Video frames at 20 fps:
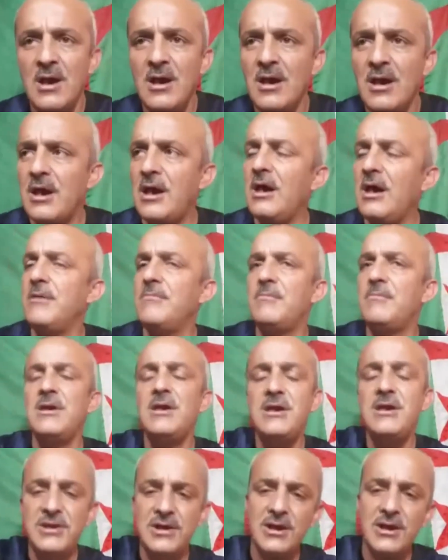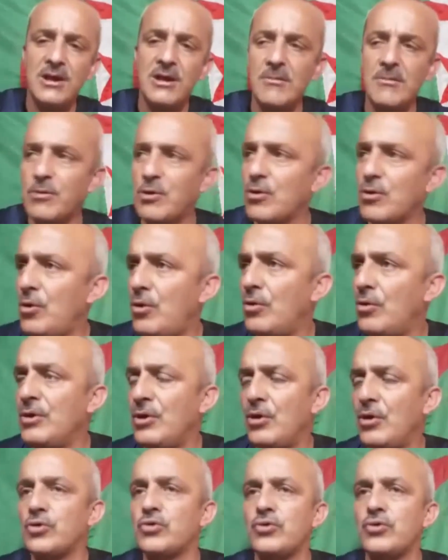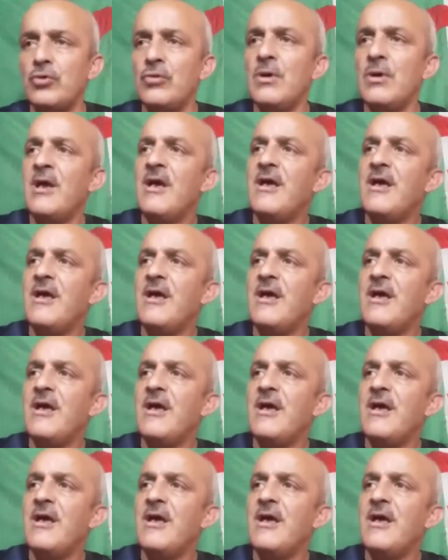خير من لي زيكيب نروحو نحطو